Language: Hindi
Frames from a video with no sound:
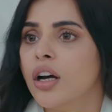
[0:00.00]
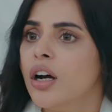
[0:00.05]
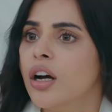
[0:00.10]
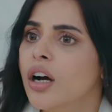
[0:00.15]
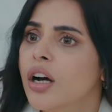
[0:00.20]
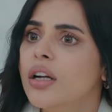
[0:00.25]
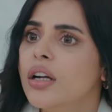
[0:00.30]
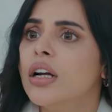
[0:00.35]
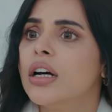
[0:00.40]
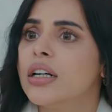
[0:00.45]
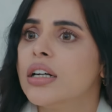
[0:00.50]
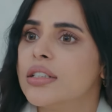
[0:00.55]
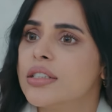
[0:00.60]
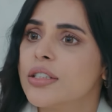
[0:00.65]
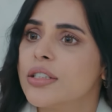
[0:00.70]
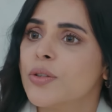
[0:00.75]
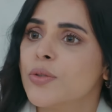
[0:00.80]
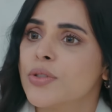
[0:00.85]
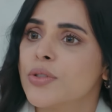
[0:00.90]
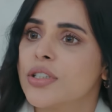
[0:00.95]
हर हद
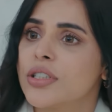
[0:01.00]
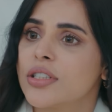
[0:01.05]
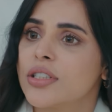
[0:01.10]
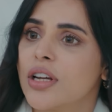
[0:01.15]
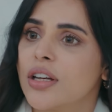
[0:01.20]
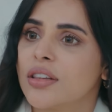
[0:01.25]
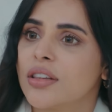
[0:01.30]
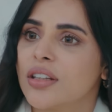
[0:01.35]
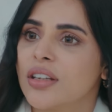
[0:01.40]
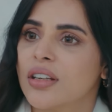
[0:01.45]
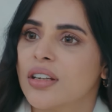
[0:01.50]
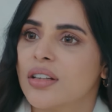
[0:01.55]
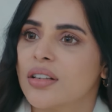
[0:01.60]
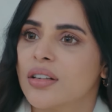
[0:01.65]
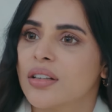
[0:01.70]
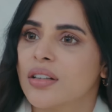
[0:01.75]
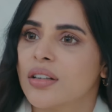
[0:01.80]
से गुजर जाती हैं